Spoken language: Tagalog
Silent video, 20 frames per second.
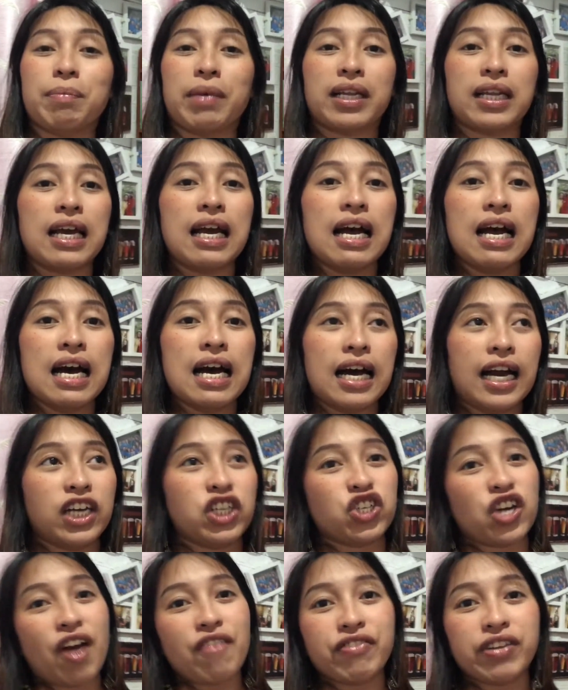But, I
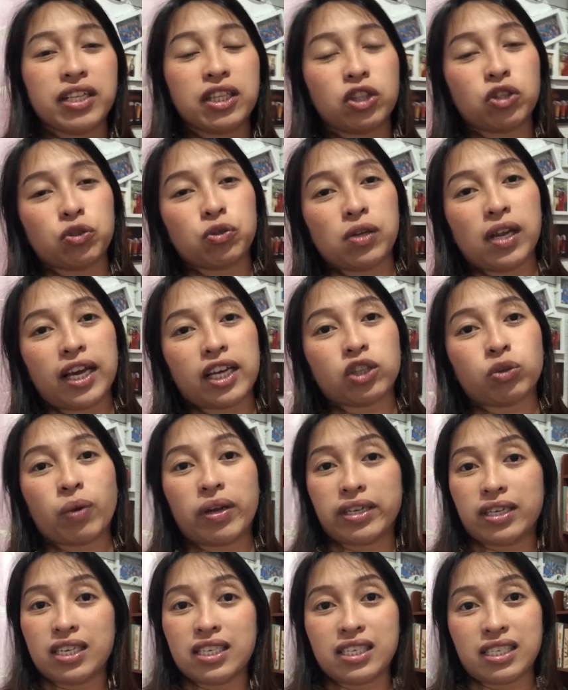traveled to like
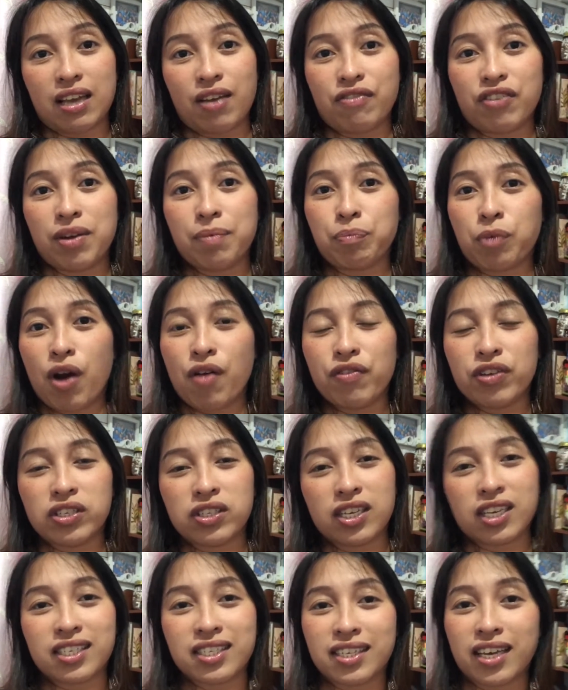27
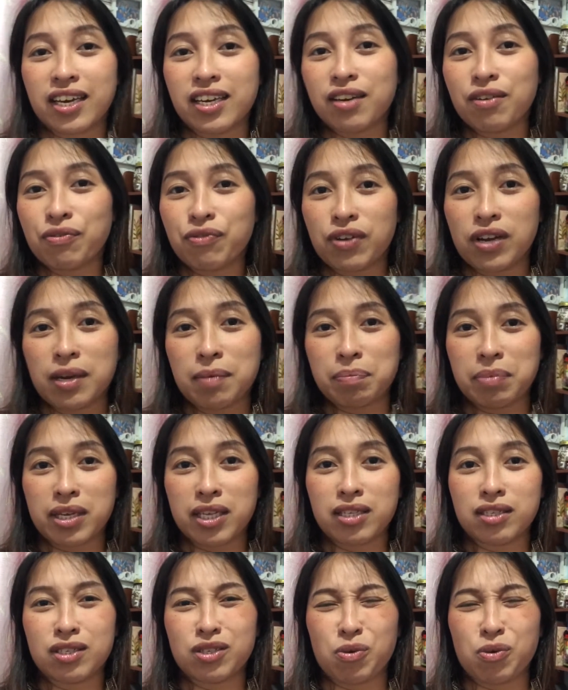provinces na in the Philippines.